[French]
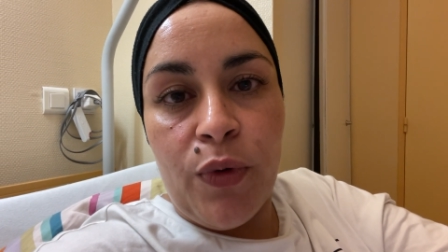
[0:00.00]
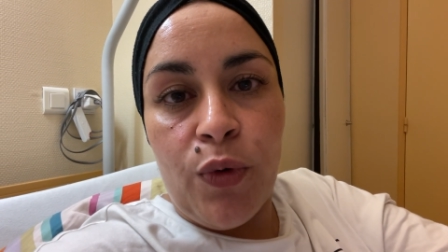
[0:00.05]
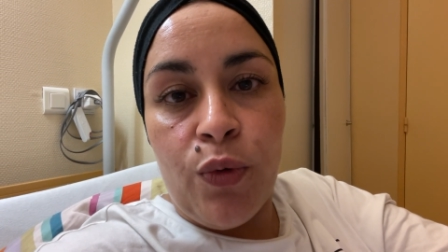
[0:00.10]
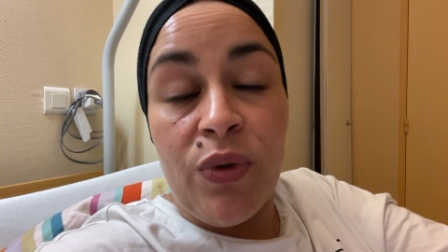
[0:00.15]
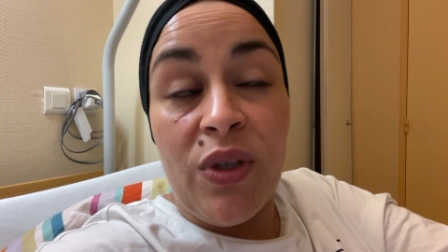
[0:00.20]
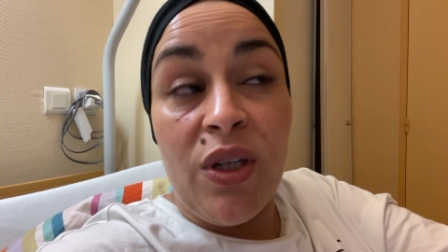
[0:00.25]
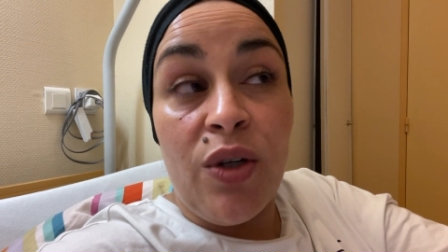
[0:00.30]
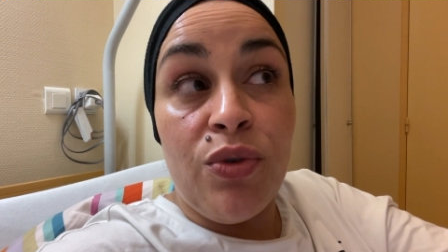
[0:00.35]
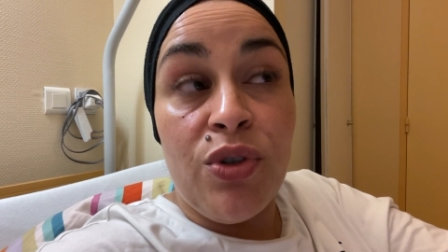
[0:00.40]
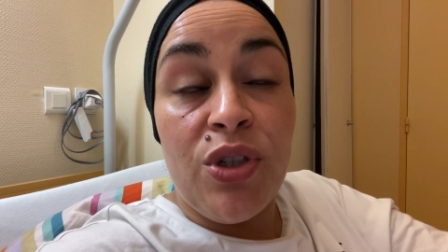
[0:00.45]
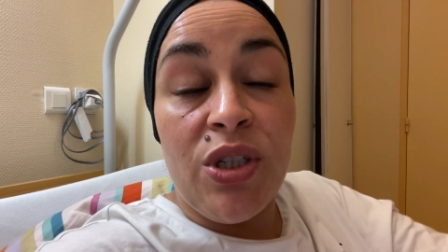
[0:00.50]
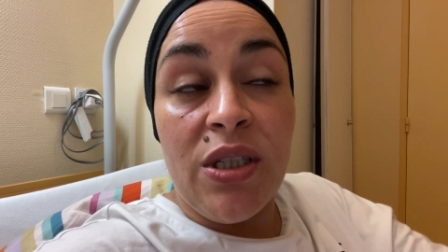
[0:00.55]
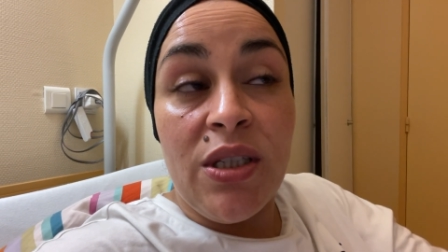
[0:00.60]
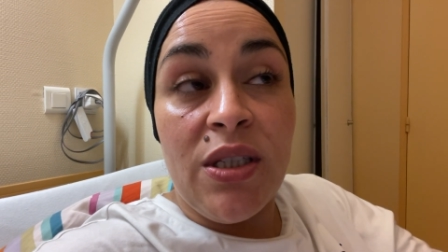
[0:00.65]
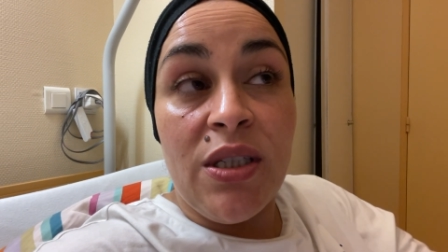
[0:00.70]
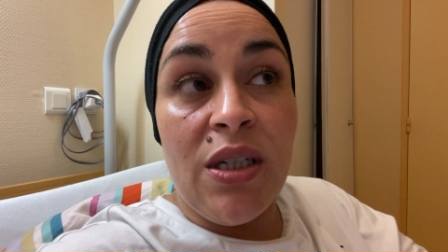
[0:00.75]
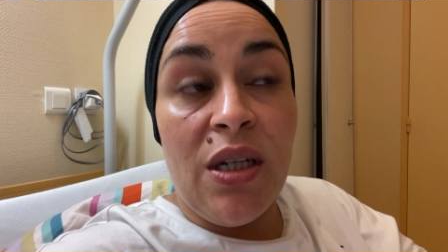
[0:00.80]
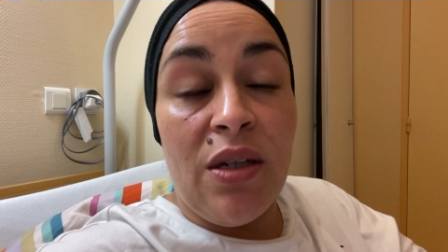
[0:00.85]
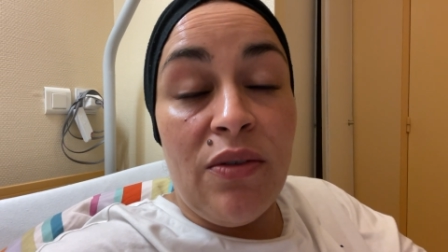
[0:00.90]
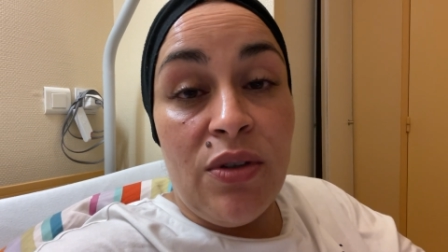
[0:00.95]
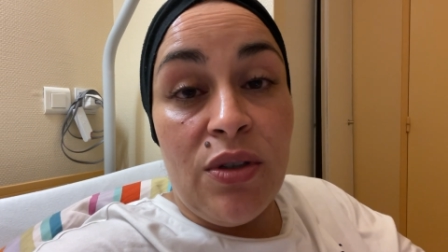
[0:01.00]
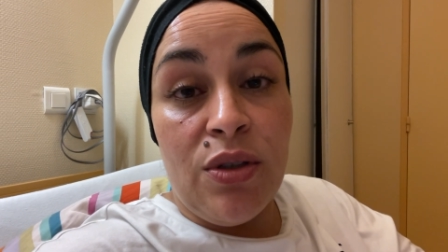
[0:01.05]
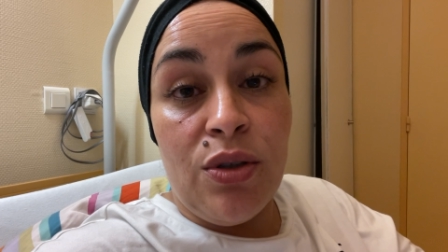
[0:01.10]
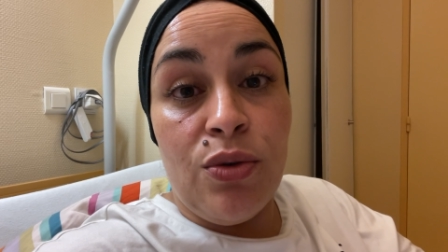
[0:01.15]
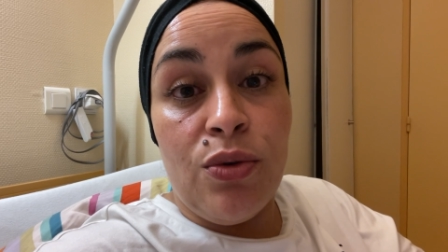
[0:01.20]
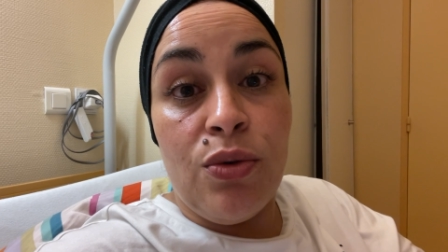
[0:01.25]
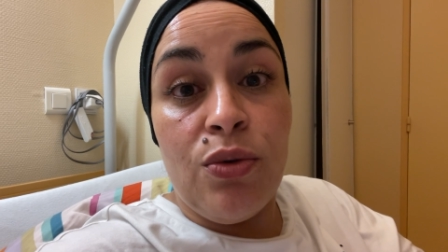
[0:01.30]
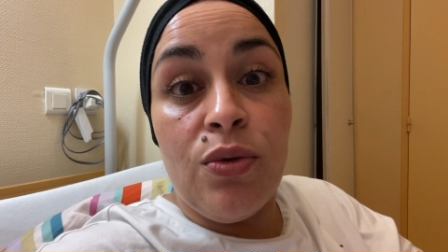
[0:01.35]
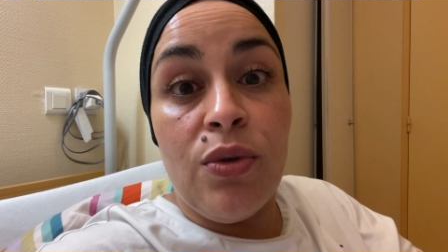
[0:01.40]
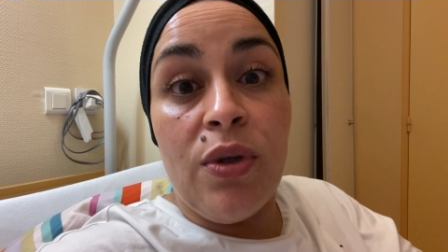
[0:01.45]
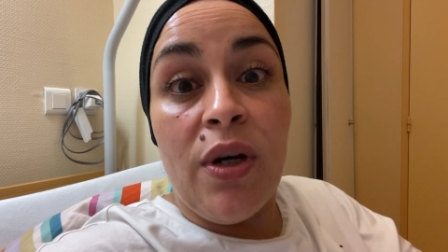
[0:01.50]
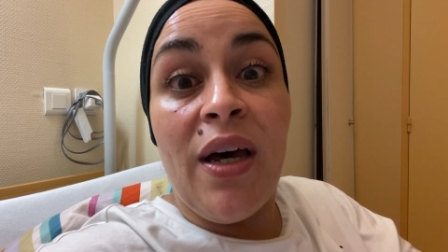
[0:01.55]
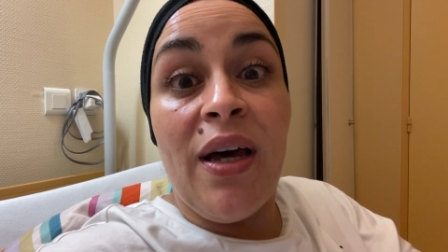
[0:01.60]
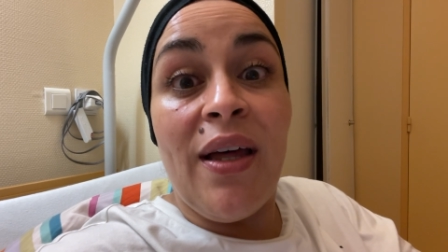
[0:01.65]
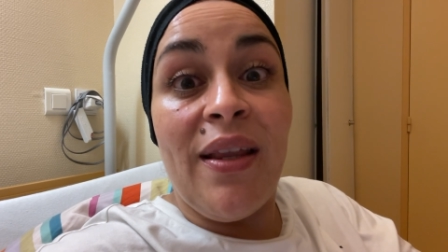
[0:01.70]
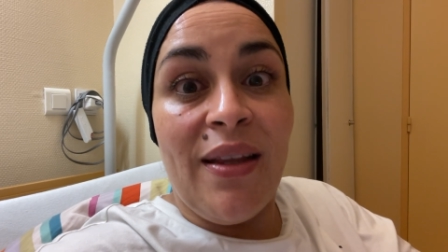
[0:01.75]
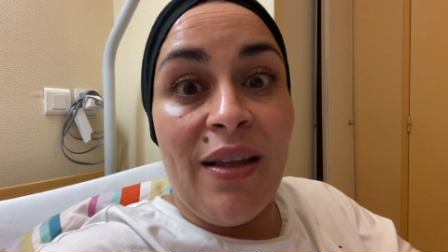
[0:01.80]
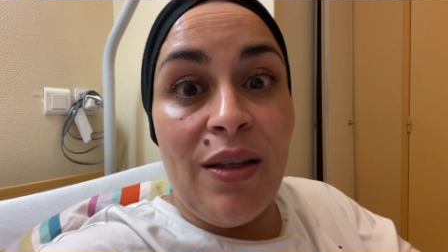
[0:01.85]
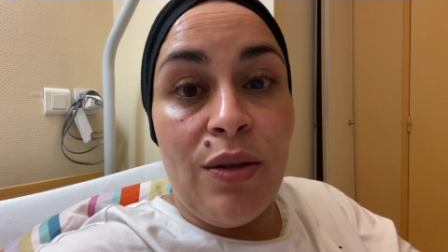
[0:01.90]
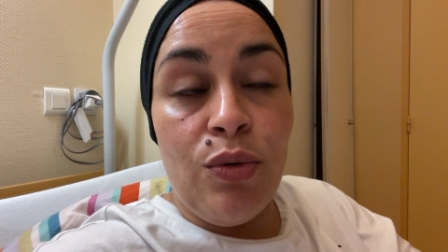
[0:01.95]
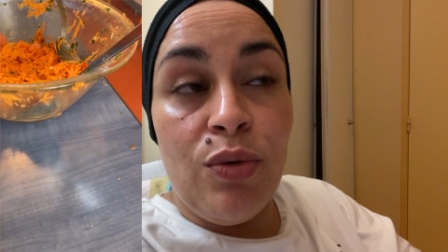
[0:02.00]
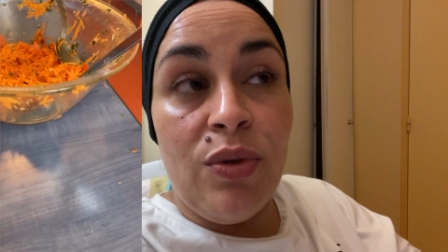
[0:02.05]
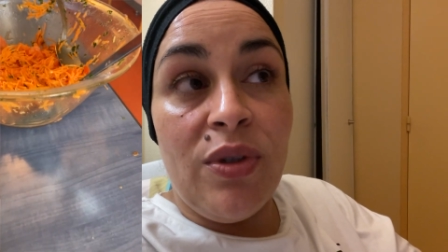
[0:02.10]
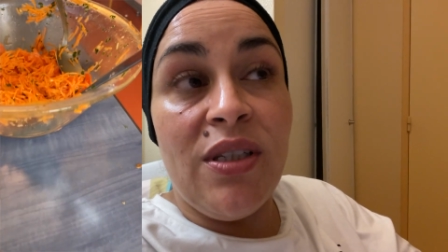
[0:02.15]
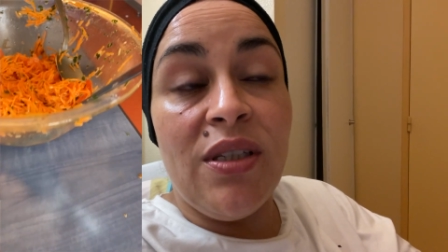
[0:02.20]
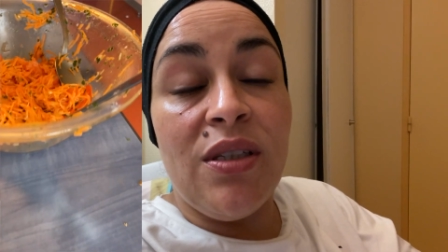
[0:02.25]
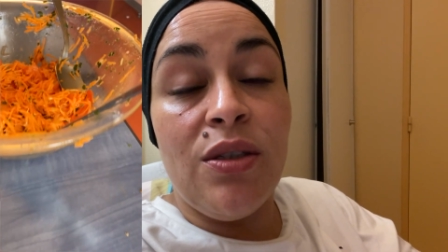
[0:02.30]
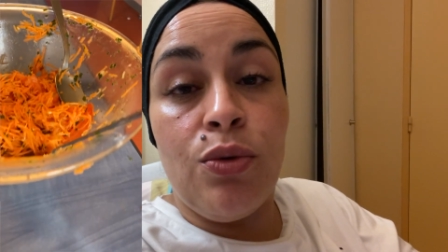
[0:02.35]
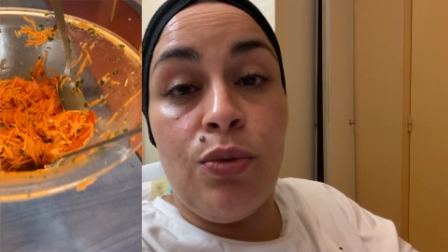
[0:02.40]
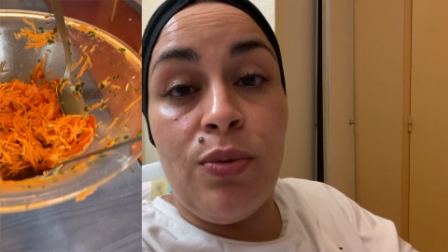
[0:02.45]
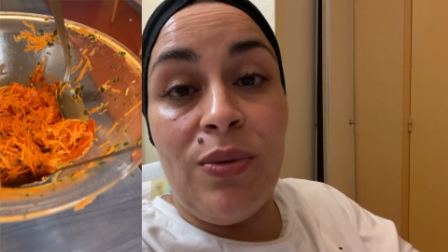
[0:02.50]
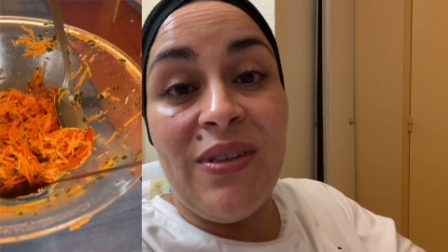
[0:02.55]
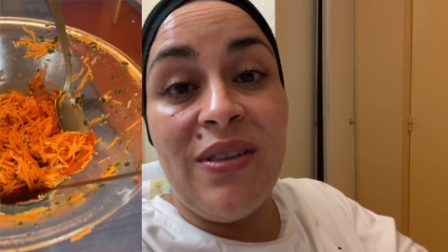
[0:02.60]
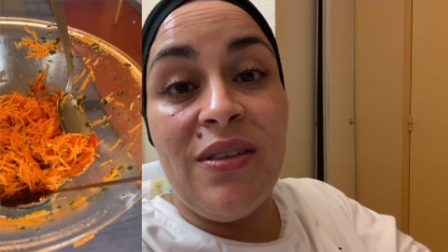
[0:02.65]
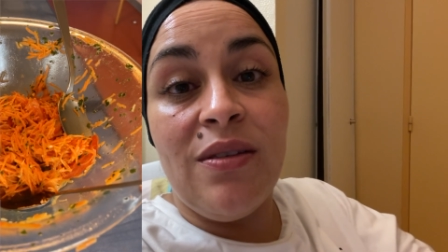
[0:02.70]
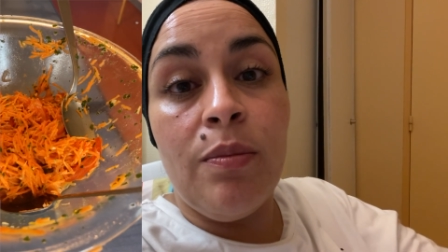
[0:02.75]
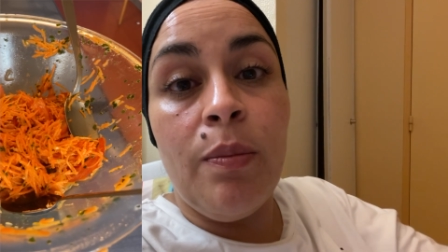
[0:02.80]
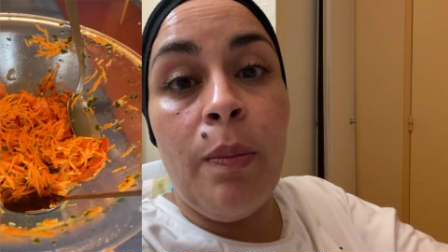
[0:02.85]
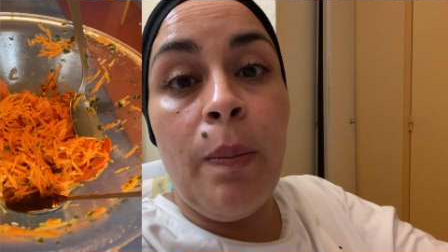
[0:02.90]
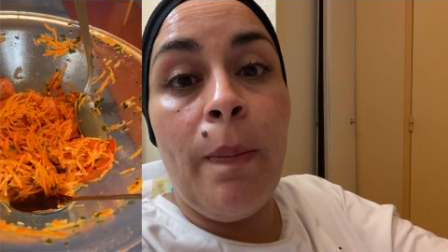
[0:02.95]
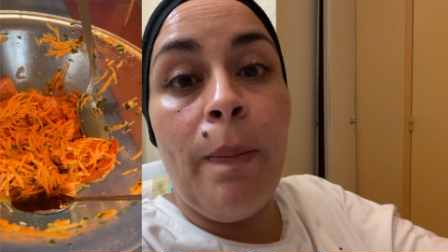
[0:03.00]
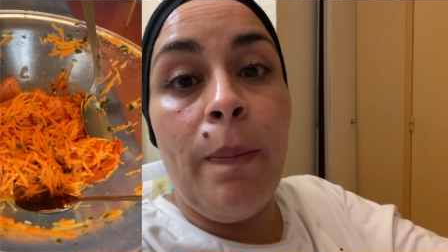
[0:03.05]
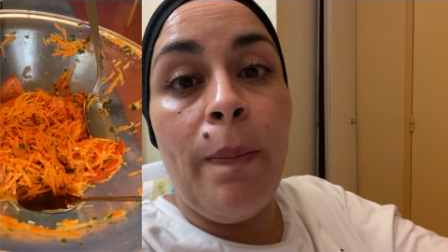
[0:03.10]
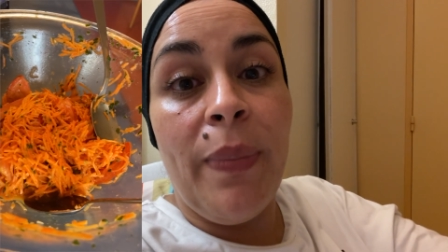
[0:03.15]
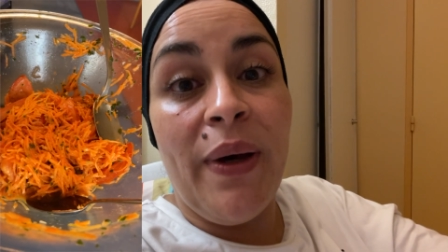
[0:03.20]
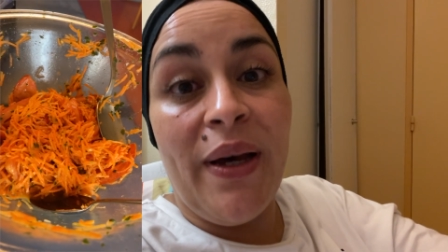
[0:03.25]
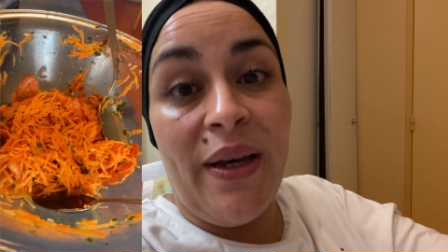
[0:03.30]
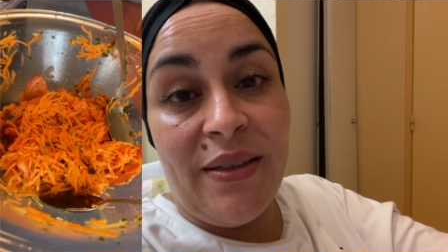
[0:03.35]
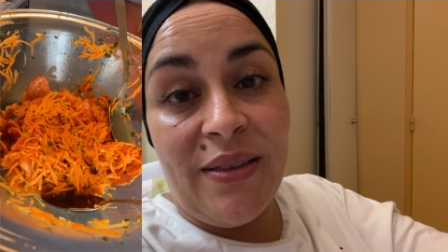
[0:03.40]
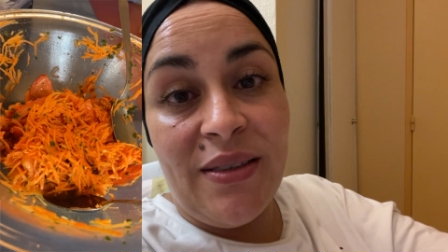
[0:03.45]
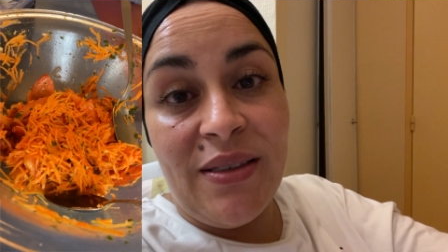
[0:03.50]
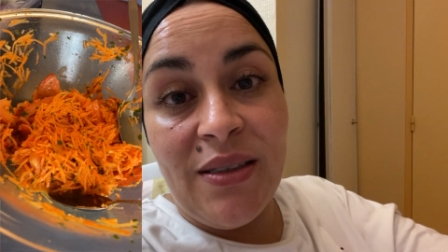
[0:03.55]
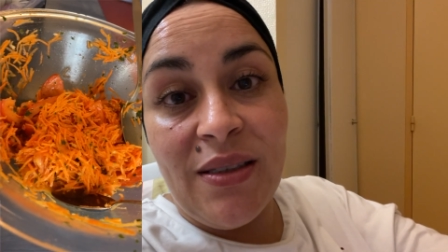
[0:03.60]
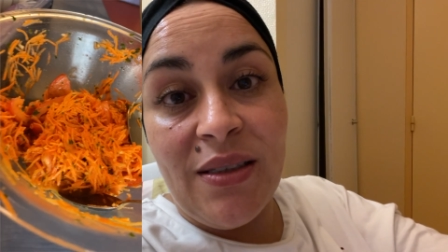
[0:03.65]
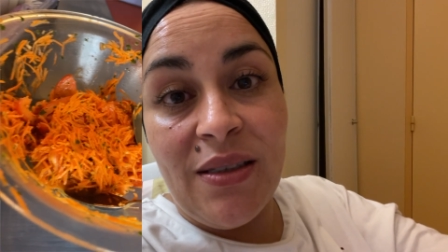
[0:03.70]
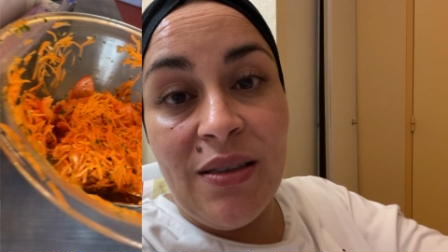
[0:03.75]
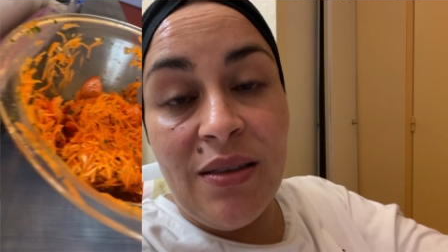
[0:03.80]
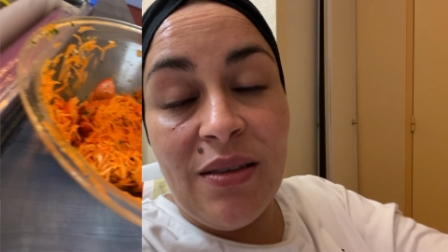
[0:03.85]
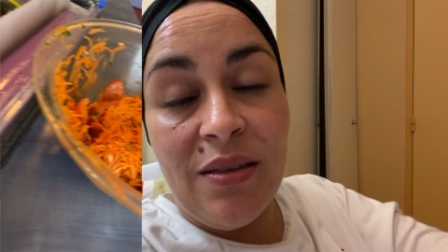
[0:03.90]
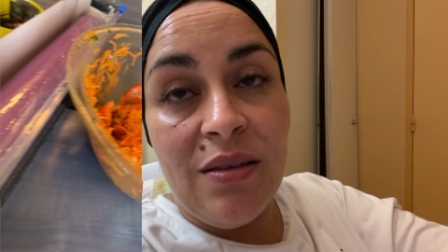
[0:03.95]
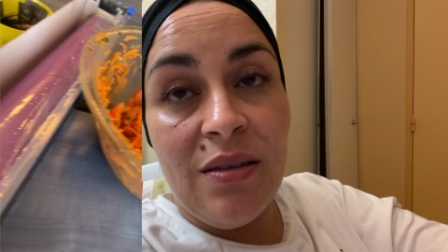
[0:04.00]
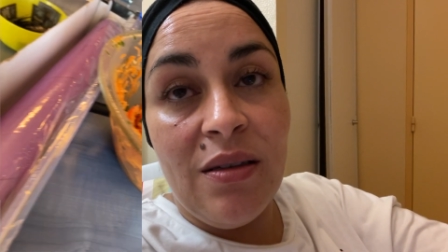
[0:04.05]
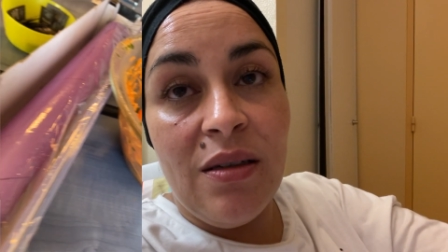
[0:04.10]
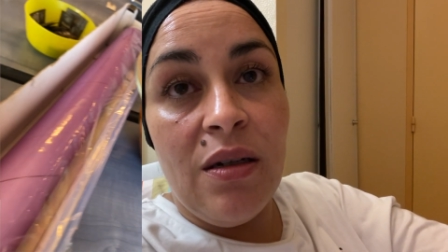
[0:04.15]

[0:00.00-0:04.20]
on a enchaîné avec un atelier cuisine pratique